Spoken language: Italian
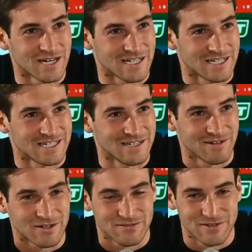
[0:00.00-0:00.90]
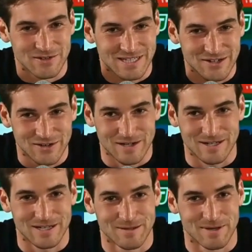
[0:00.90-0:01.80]
il livello di difficoltà
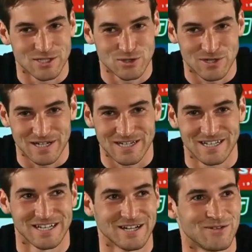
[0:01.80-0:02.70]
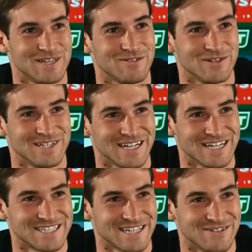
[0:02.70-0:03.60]
ancora è maggiore, quindi vuol dire
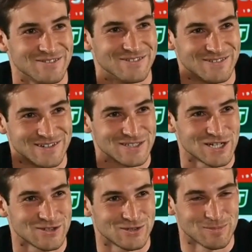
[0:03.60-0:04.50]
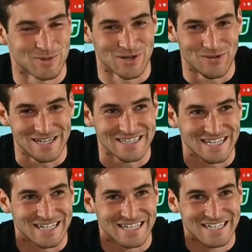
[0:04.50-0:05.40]
che c'è un, un certo tipo di
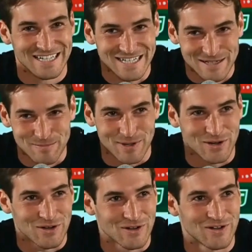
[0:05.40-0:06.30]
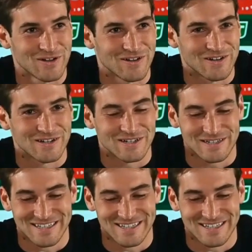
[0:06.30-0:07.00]
qualità, però